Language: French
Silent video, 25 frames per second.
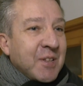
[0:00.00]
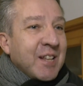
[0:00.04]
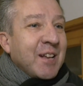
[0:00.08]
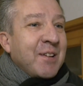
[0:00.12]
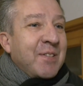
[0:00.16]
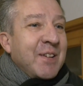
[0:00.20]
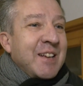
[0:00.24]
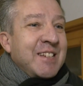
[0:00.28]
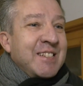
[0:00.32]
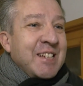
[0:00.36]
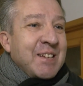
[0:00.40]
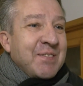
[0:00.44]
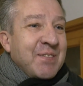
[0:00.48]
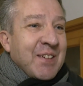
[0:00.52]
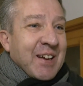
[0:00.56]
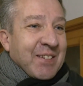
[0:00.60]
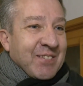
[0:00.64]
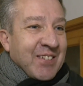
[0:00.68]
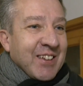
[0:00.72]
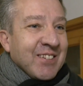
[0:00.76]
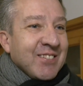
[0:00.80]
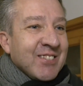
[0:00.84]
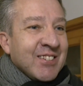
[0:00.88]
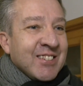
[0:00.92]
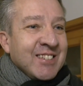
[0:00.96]
de l'abbé Gilbert,
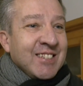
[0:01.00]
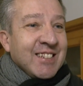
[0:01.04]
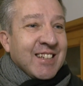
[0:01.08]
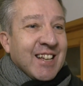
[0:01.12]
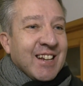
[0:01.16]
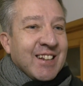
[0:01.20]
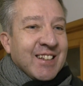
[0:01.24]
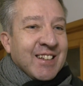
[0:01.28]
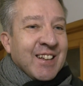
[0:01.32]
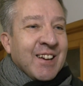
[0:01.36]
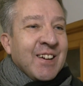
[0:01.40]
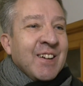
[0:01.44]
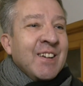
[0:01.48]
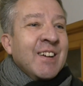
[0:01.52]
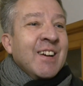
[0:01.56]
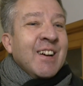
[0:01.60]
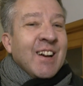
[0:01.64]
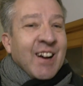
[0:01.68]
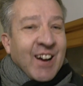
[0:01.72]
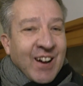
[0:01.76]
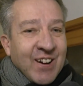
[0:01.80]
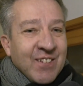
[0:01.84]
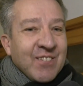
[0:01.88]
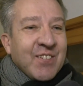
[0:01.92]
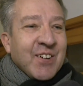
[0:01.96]
il y ait aussi quelqu'un
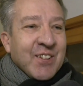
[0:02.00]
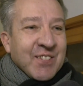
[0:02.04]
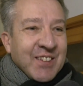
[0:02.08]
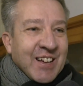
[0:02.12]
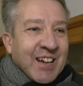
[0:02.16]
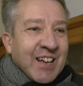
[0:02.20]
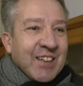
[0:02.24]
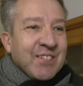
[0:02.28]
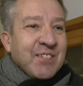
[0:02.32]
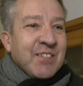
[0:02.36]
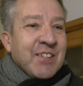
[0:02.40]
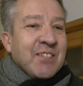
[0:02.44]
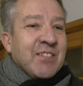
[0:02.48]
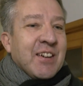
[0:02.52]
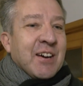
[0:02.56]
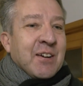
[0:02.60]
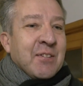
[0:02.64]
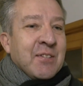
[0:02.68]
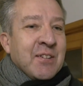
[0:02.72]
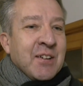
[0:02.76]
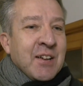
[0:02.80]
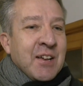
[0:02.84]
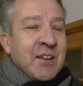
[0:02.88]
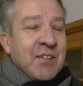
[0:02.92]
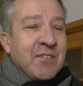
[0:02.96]
avant d'arriver
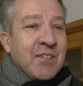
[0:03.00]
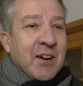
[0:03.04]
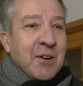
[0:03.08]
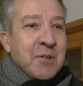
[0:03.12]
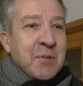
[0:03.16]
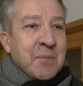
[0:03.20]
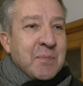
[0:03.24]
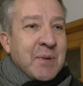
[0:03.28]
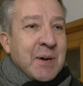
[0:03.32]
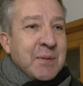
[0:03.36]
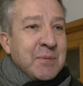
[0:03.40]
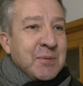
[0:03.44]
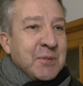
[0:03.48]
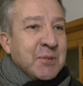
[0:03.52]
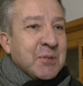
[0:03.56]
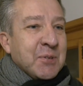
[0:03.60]
vers, vers le pape.